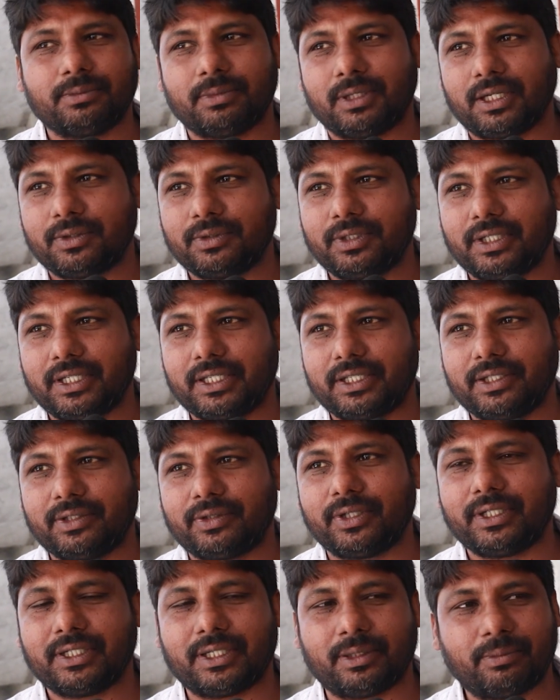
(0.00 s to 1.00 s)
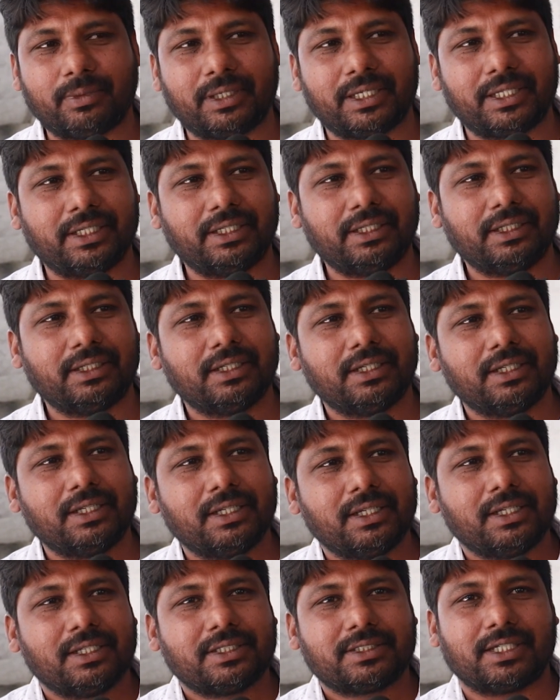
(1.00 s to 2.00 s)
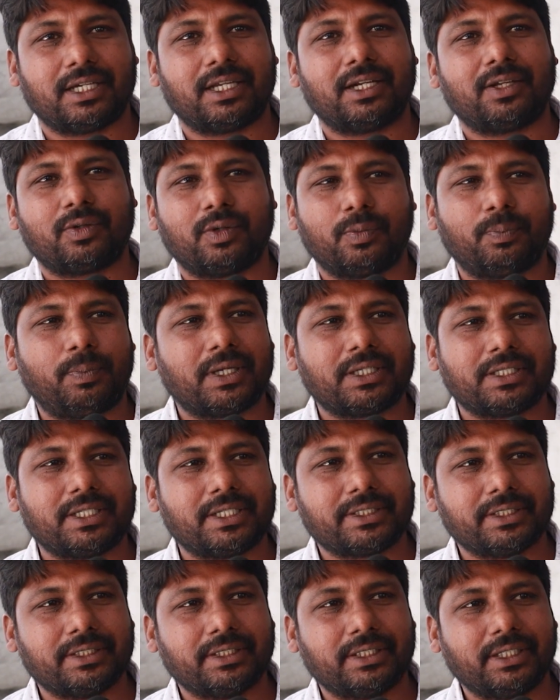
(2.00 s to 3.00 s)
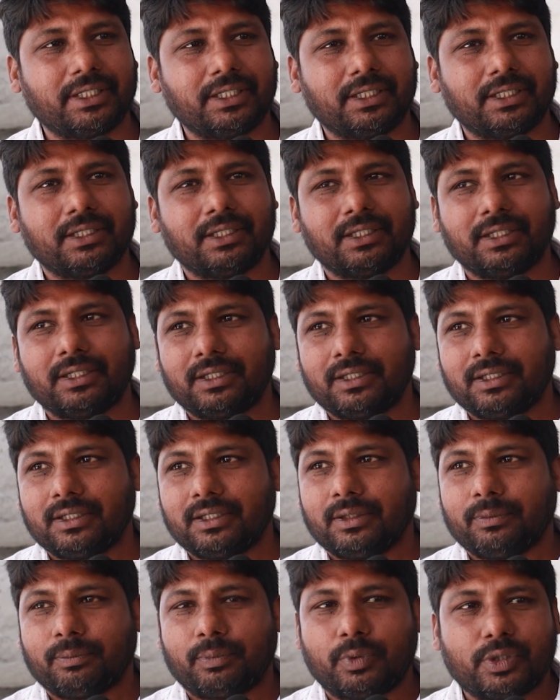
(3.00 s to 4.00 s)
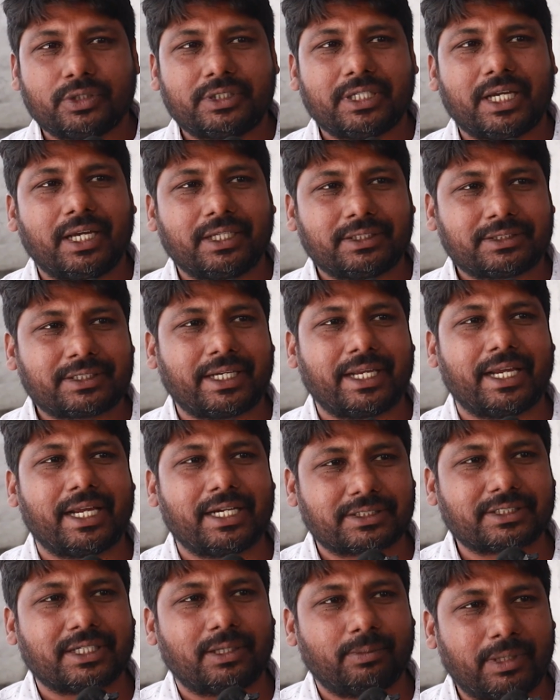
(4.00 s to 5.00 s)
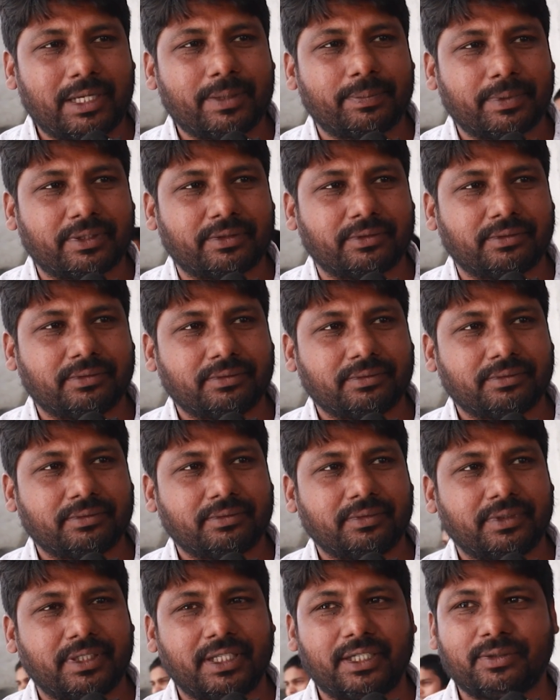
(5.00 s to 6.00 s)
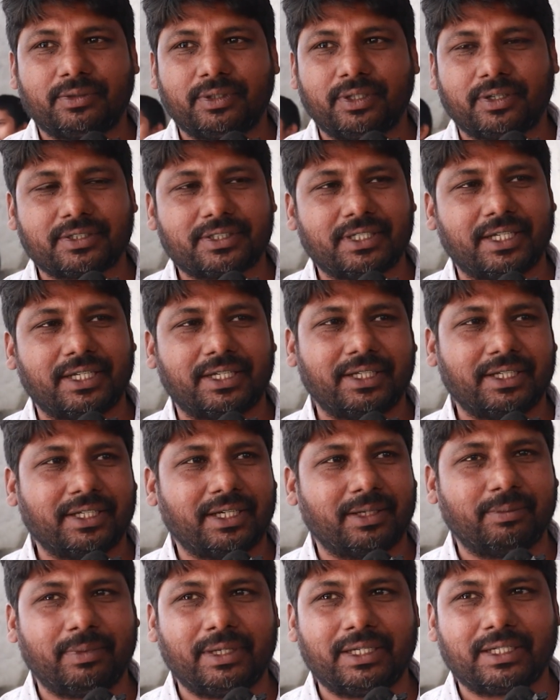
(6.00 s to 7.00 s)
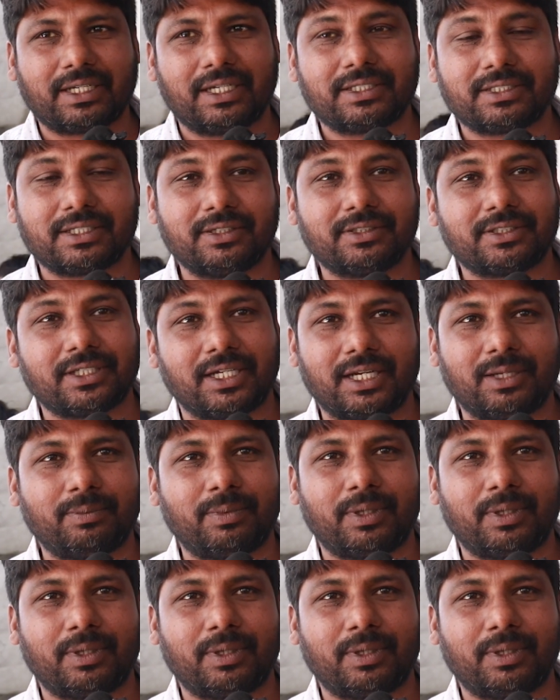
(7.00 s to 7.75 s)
సినిమాలో ఉండే హీరోయిన్ అమ్మాయి చాలా గొప్పగా చేసింది పూజ శ్రేయాన్స్ అమ్మాయి పేరు నేను కూడా ఒకసారి అమ్మాయిని కలిశాను చాలా